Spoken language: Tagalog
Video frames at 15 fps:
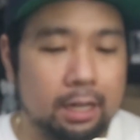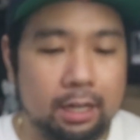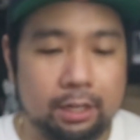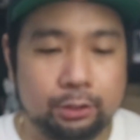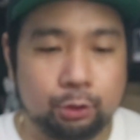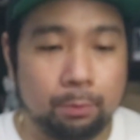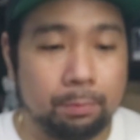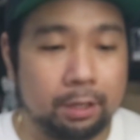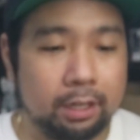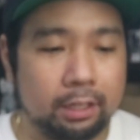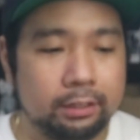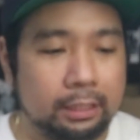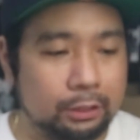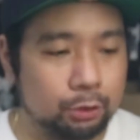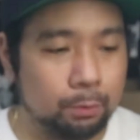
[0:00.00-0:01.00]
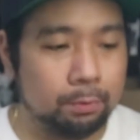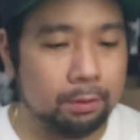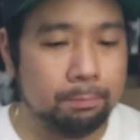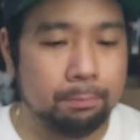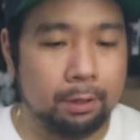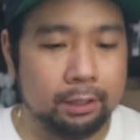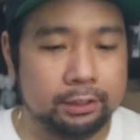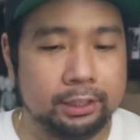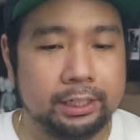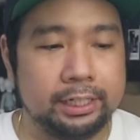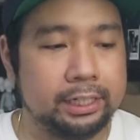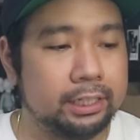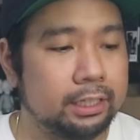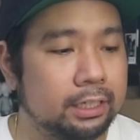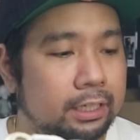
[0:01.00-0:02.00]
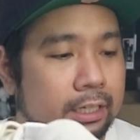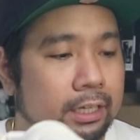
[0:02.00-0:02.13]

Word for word: Uh, sobrang ganda, sobrang buttery.